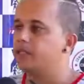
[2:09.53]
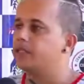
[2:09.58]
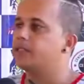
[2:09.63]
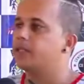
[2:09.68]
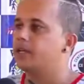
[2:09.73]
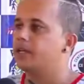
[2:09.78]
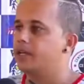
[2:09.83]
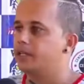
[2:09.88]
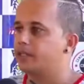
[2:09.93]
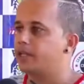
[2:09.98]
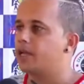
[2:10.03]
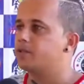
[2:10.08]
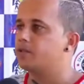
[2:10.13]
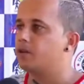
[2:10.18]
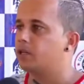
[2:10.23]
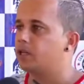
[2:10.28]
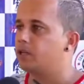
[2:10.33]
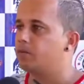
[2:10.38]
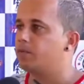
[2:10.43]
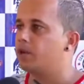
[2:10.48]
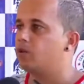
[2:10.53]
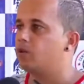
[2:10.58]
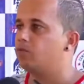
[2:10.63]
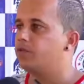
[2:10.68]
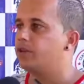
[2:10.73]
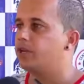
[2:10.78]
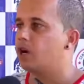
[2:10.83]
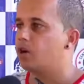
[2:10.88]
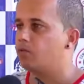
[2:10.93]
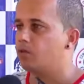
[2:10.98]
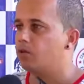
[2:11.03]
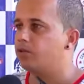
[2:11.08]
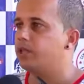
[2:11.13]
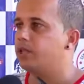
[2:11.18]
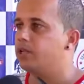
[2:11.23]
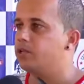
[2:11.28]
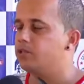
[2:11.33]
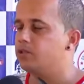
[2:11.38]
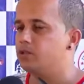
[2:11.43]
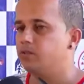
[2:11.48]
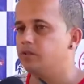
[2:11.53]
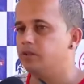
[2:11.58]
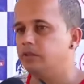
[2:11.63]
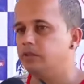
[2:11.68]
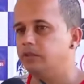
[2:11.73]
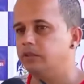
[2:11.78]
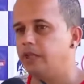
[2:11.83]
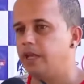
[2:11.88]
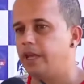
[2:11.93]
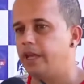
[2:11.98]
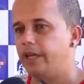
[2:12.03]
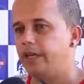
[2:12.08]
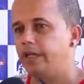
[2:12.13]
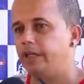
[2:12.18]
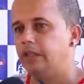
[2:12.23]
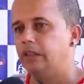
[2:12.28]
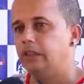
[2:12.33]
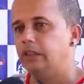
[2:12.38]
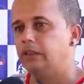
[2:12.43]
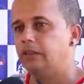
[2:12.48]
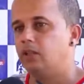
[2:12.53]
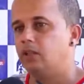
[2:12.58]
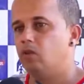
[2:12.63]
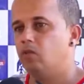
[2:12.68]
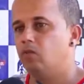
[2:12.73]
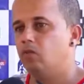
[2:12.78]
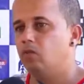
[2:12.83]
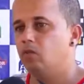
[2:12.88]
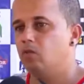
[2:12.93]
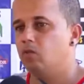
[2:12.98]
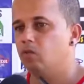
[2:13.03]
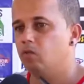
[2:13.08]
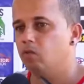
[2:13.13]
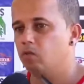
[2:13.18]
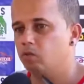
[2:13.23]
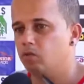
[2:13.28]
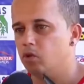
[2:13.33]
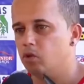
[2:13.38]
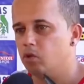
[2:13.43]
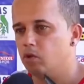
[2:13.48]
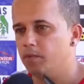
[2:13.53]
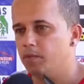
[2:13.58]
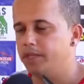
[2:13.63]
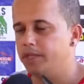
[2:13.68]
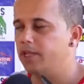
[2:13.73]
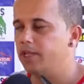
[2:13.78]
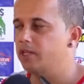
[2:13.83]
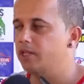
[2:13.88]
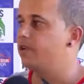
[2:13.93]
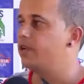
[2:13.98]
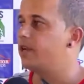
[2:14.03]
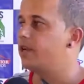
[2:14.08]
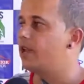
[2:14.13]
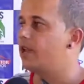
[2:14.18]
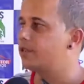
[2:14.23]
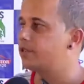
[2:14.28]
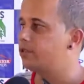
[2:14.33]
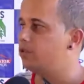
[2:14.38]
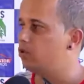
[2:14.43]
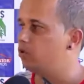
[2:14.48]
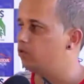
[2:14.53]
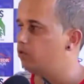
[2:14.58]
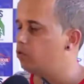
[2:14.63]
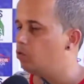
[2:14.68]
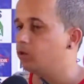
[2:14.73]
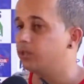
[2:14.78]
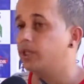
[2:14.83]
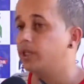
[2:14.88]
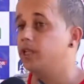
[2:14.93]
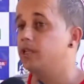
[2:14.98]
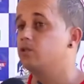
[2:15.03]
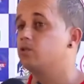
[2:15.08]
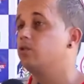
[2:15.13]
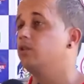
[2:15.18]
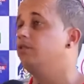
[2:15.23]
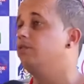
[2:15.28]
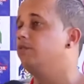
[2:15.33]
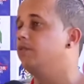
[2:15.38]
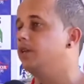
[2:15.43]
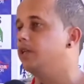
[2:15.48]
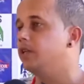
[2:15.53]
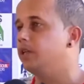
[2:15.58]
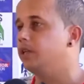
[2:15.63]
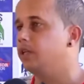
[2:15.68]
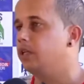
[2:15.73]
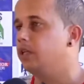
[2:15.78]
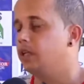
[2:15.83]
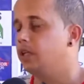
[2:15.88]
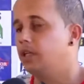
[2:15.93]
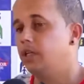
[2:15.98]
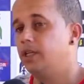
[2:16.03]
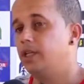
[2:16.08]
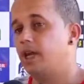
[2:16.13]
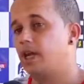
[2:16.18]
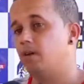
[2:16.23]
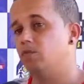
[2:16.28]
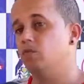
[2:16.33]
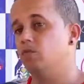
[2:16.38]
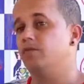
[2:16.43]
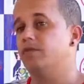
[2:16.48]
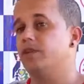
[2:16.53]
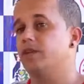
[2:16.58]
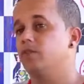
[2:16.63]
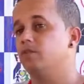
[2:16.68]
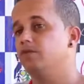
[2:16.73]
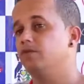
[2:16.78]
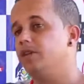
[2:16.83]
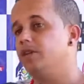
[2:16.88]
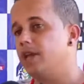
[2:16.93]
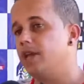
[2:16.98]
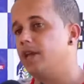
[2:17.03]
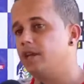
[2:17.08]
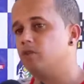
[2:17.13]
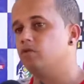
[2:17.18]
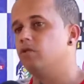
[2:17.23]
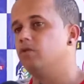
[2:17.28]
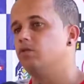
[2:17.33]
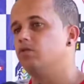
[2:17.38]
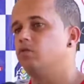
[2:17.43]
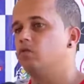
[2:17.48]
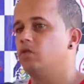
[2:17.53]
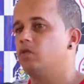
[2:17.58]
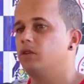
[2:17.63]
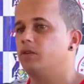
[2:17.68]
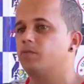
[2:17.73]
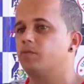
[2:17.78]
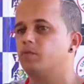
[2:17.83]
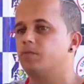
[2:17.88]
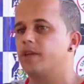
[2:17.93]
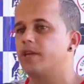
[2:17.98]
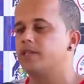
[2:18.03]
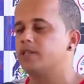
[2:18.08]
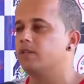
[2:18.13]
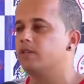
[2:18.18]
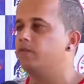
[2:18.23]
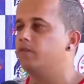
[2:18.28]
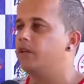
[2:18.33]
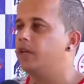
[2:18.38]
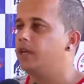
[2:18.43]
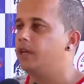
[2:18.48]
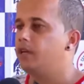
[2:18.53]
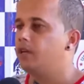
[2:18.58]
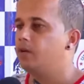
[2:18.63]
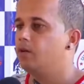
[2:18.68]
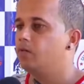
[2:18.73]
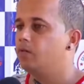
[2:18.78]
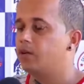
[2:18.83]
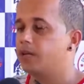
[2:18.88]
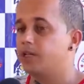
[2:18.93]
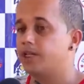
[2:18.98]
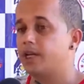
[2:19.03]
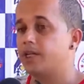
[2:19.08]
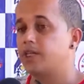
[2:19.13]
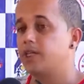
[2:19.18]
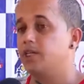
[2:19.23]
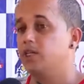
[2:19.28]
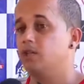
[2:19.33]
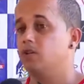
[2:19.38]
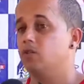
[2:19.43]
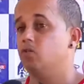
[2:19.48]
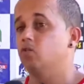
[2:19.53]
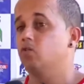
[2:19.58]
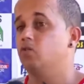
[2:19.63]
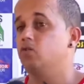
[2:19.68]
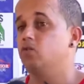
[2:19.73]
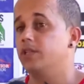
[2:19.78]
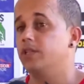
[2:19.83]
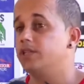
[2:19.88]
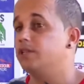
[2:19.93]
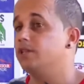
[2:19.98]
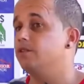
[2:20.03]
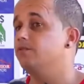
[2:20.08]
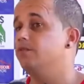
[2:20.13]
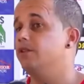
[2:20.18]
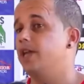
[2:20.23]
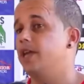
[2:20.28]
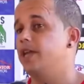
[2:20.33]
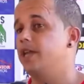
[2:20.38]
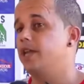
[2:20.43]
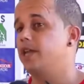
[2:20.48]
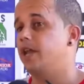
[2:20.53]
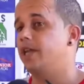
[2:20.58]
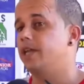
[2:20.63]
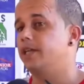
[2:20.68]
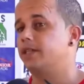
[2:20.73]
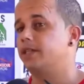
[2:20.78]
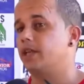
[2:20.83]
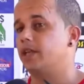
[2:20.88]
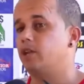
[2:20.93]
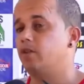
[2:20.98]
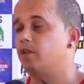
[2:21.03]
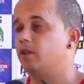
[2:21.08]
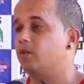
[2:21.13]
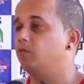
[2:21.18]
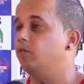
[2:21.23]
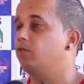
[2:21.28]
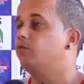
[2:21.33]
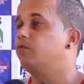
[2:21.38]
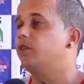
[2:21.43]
salientar isso aqui para não ficar um mal entendido, né? Então, o meu nome é Denis Vieira da Silva, o outro é Denis Oliveira. E acabou ficando Vieira quando eu fui pro PSV, porque já tinha o Christian Vieira lá da Itália, eu era muito